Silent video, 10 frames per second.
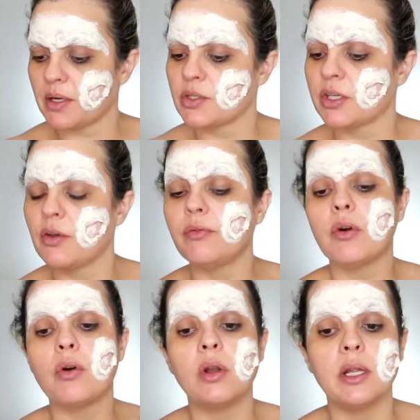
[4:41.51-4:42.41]
parte aqui, eu vou
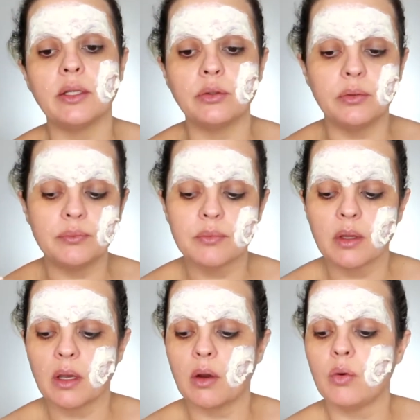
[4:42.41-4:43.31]
colando
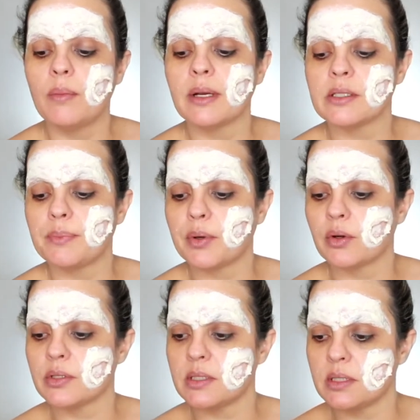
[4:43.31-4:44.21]
algumas
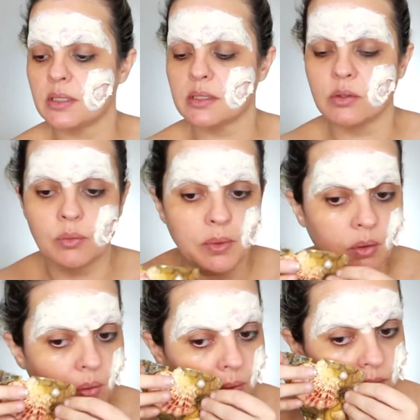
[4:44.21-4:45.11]
próteses no meu
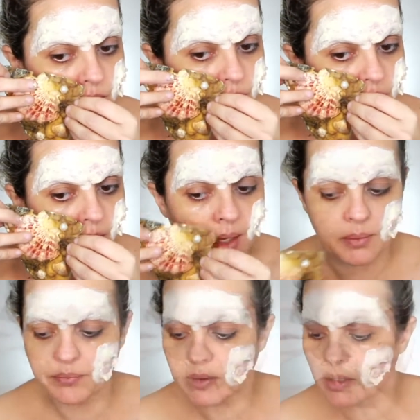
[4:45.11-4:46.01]
rosto, tá?